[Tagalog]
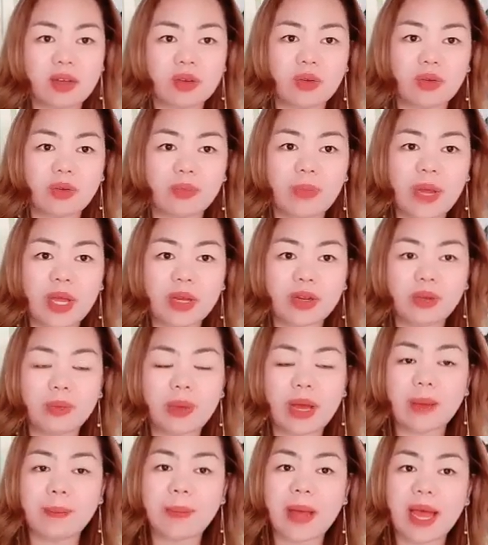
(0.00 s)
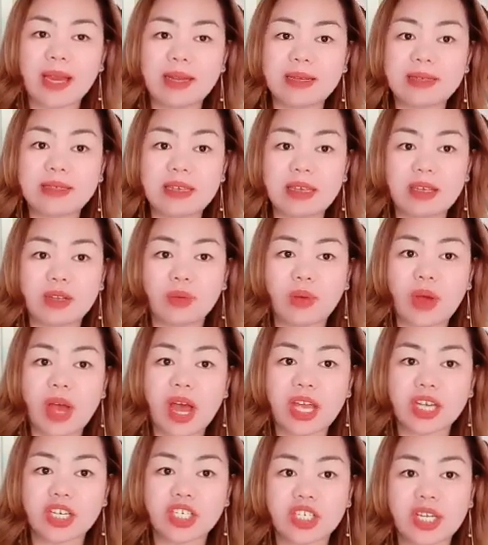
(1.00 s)
Kung ano yung mga policy ng
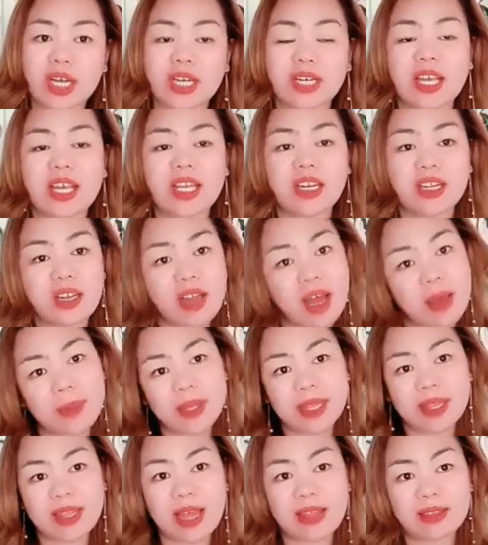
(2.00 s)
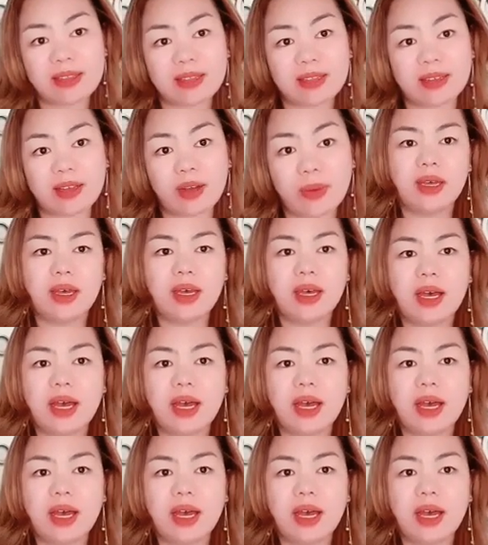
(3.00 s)
hashtag na hindi dapat natin gawin.